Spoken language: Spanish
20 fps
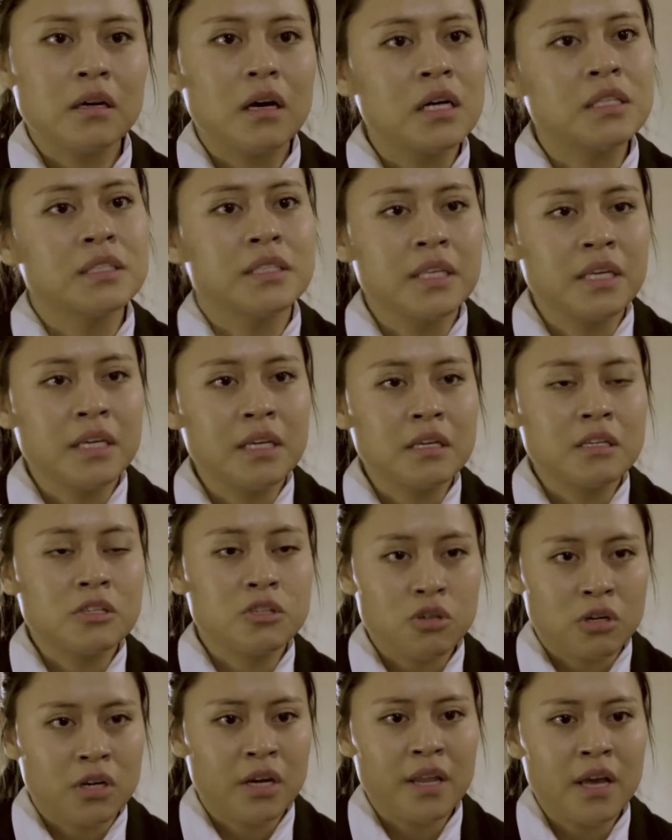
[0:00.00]

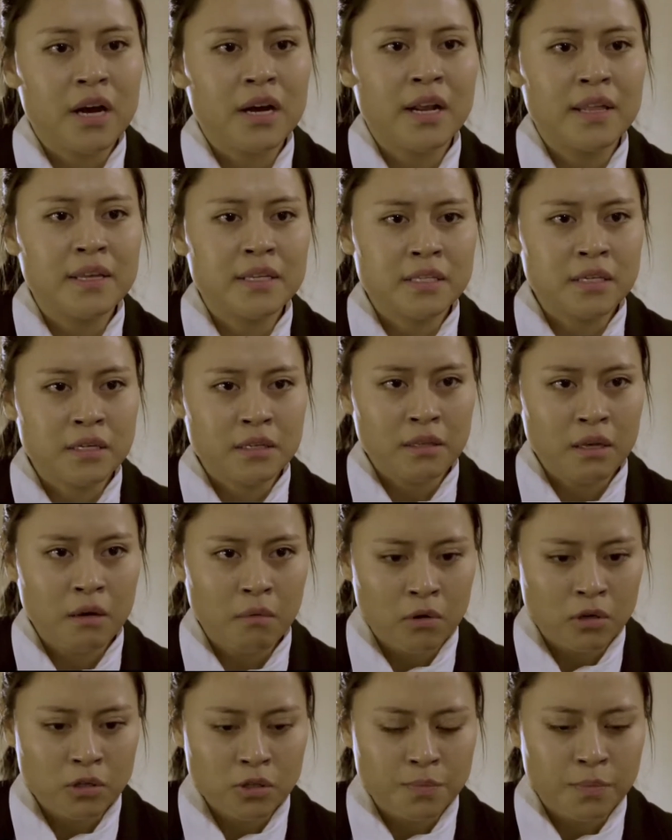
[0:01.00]
Antes yo quería agradecerte a
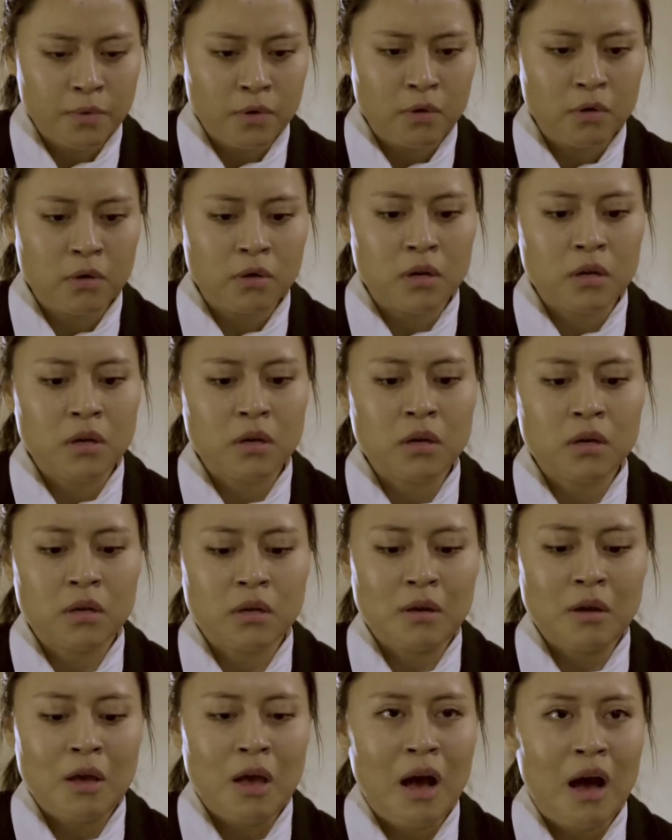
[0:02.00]
vos por
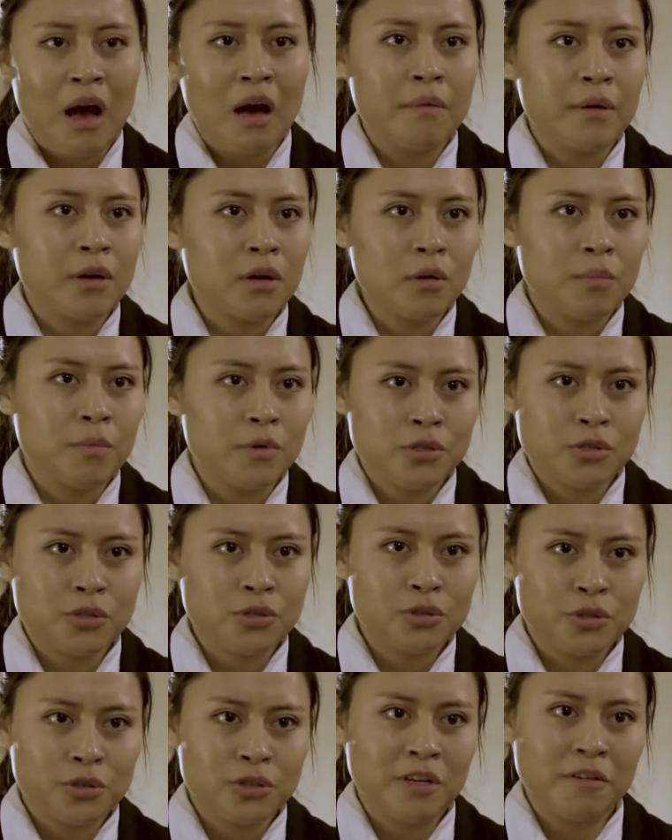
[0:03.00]
haberlo
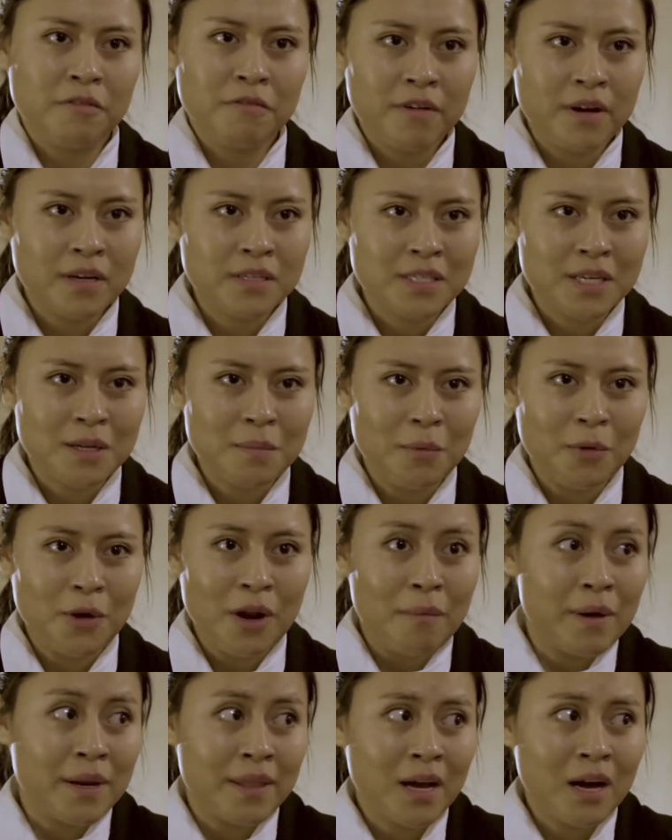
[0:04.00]
puesto todo tan fácil,
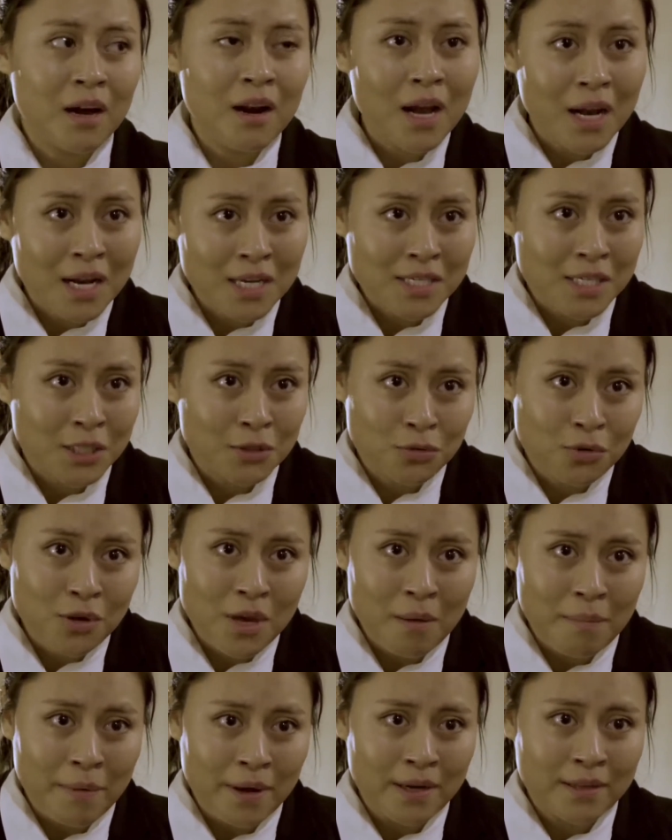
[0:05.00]
por haber dejado la casa
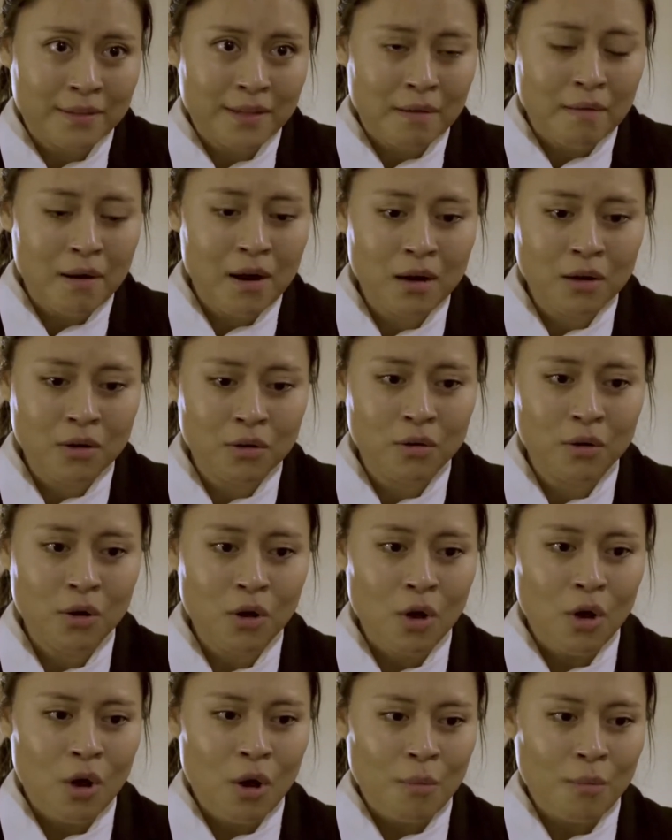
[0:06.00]
tuya para el trabajo,
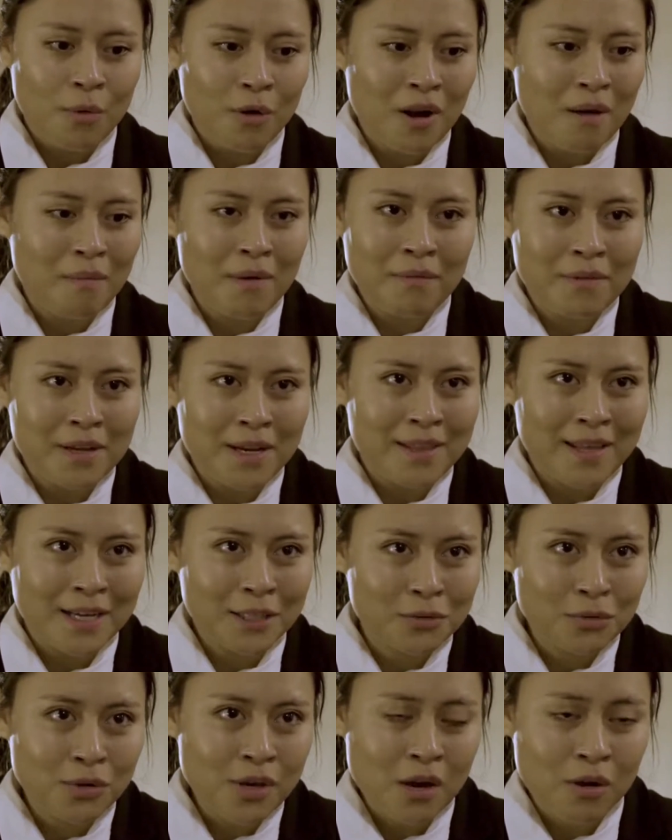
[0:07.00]
por la
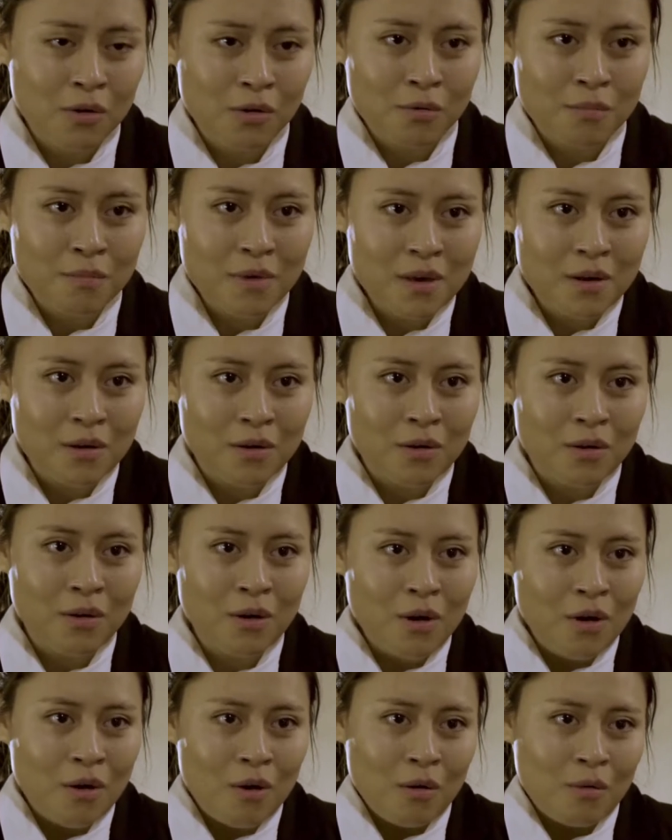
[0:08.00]
amabilidad tuya conmigo,
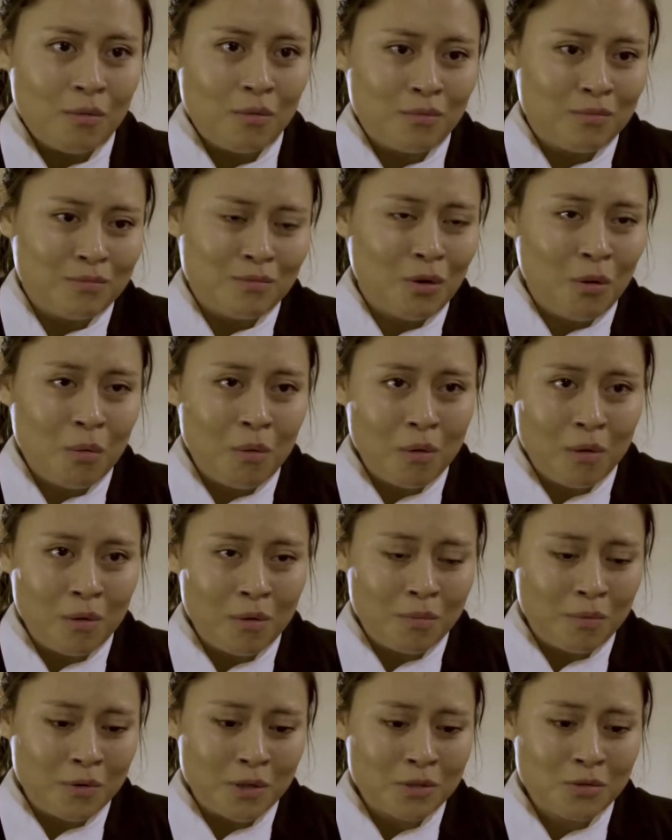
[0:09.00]

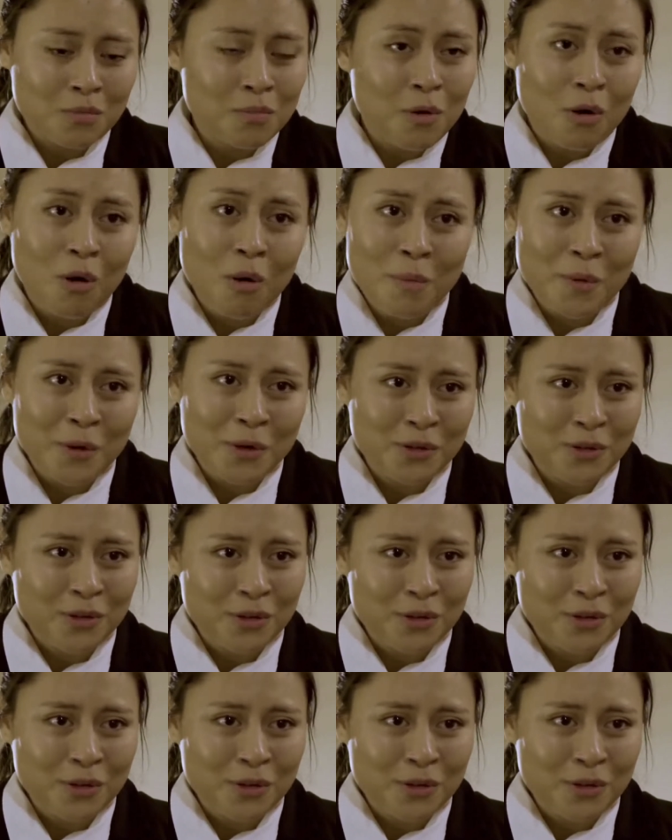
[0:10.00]
como pues un poco por